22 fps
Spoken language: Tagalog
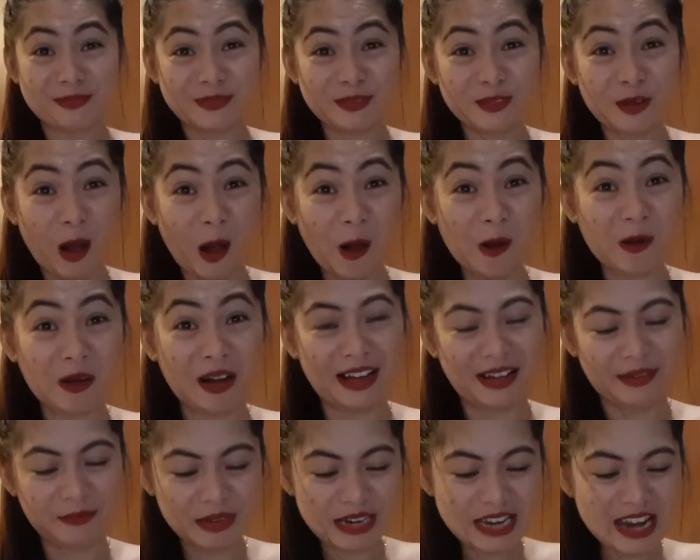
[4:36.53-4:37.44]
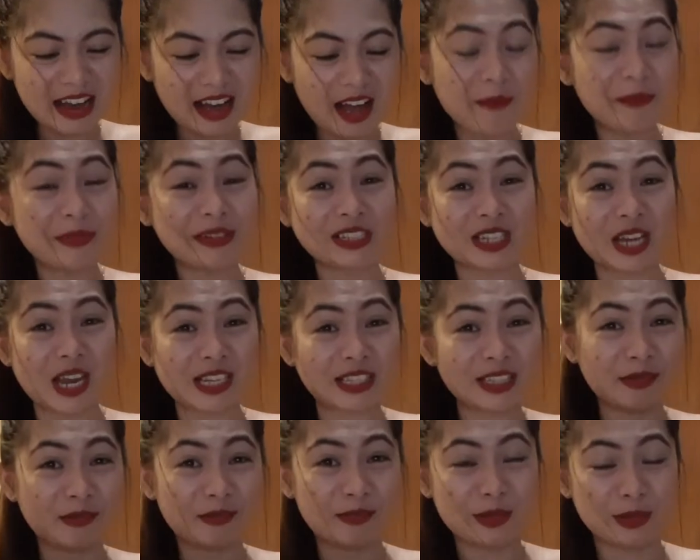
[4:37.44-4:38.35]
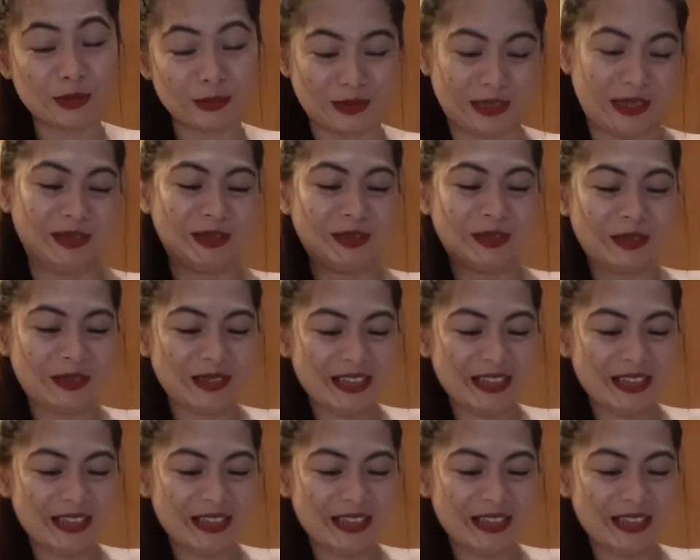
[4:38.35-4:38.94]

Wow ha, may naka-appreciate ng beauty ko.